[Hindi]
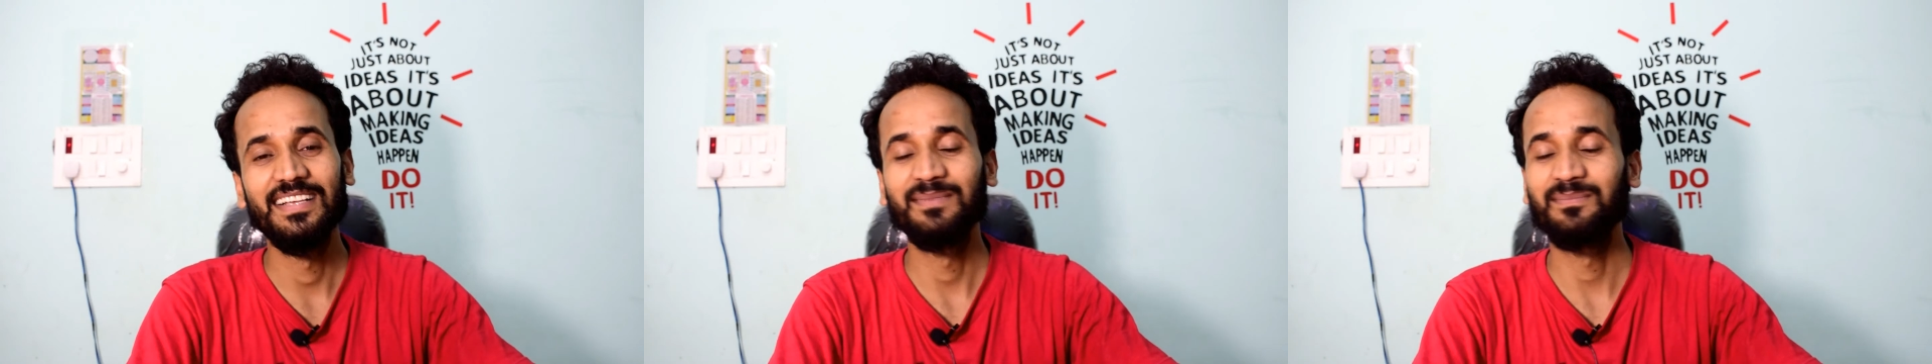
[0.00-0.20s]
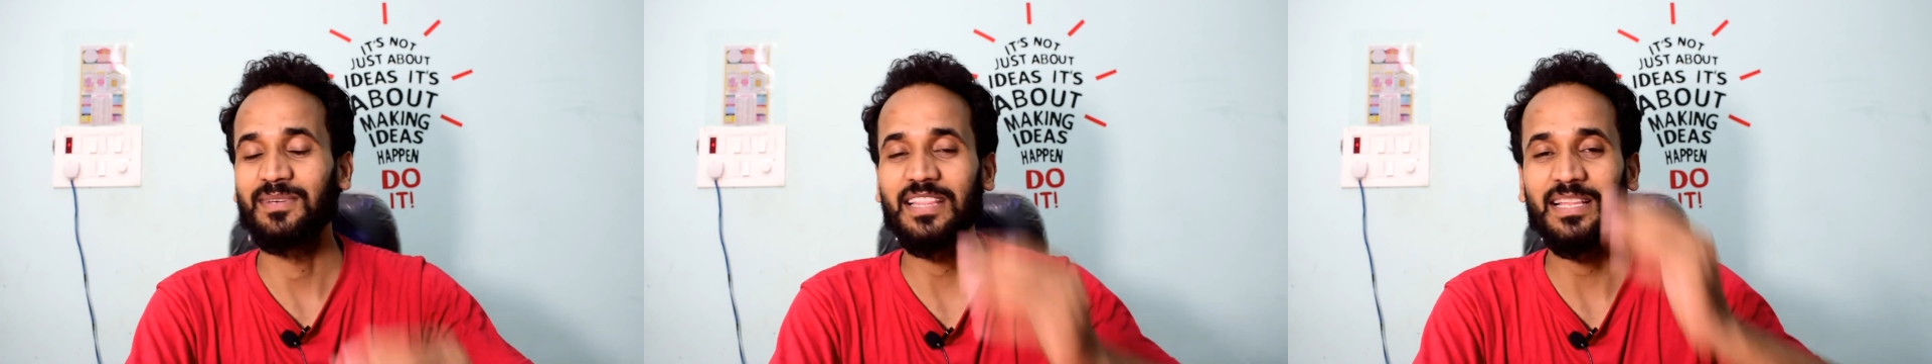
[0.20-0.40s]

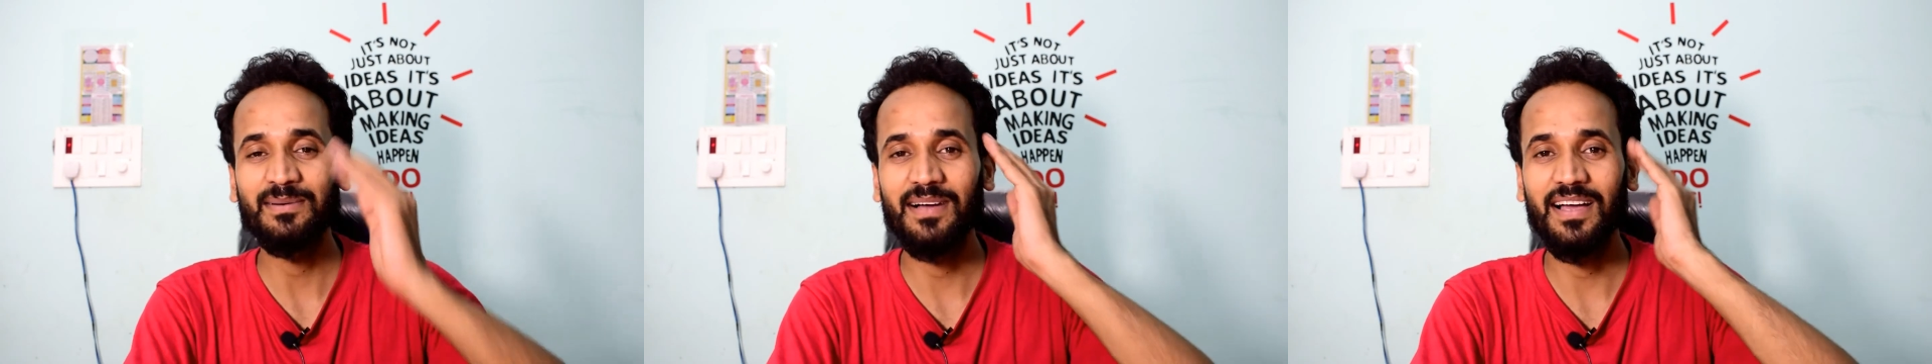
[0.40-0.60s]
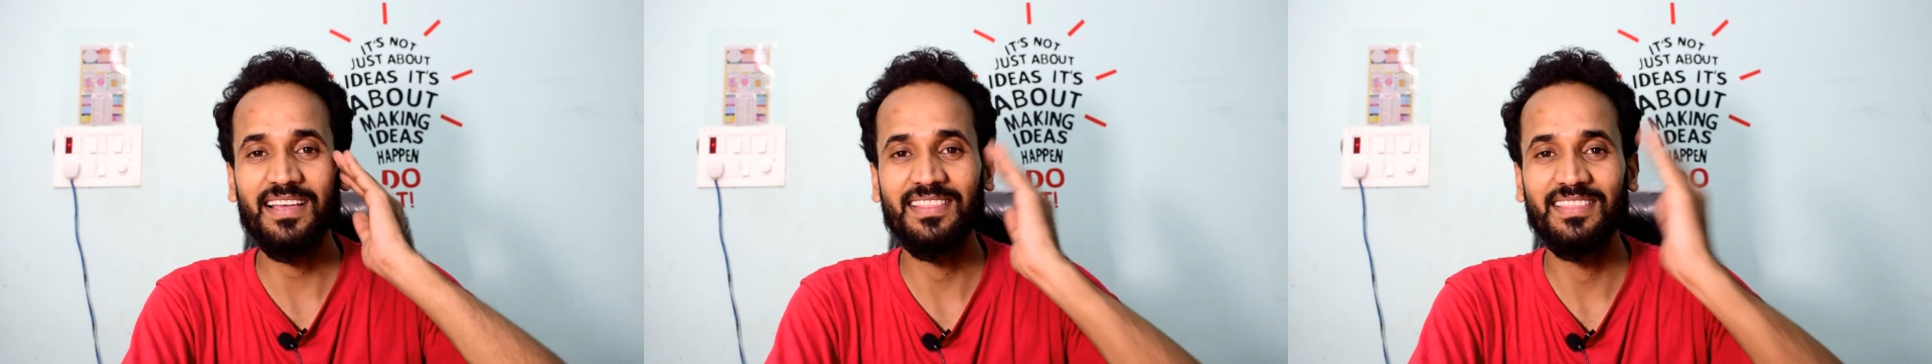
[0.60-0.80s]

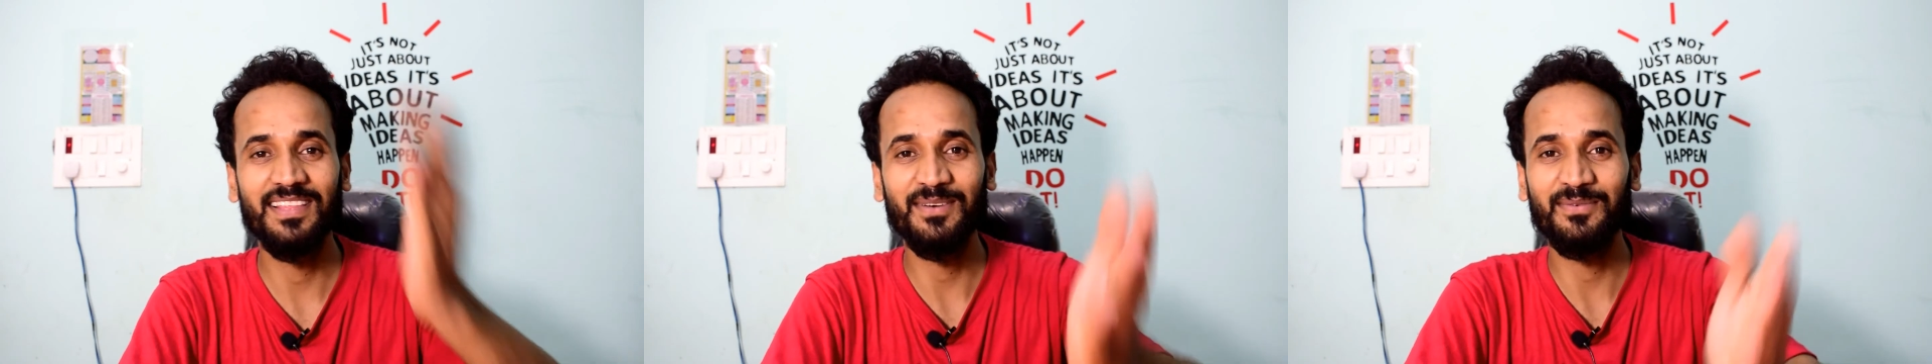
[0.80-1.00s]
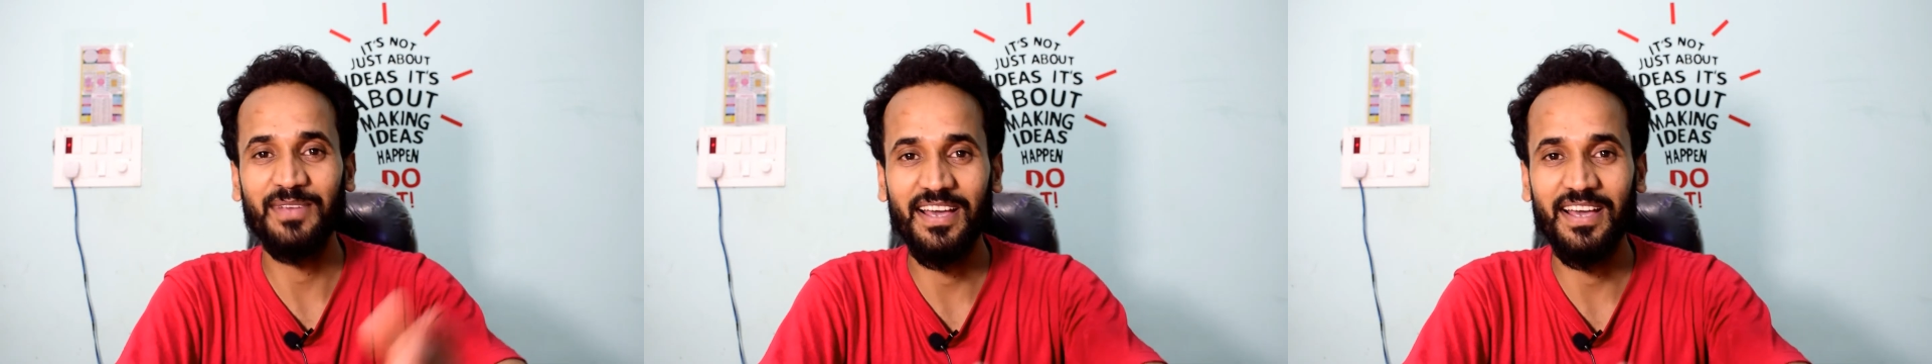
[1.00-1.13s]
मतलब आई लव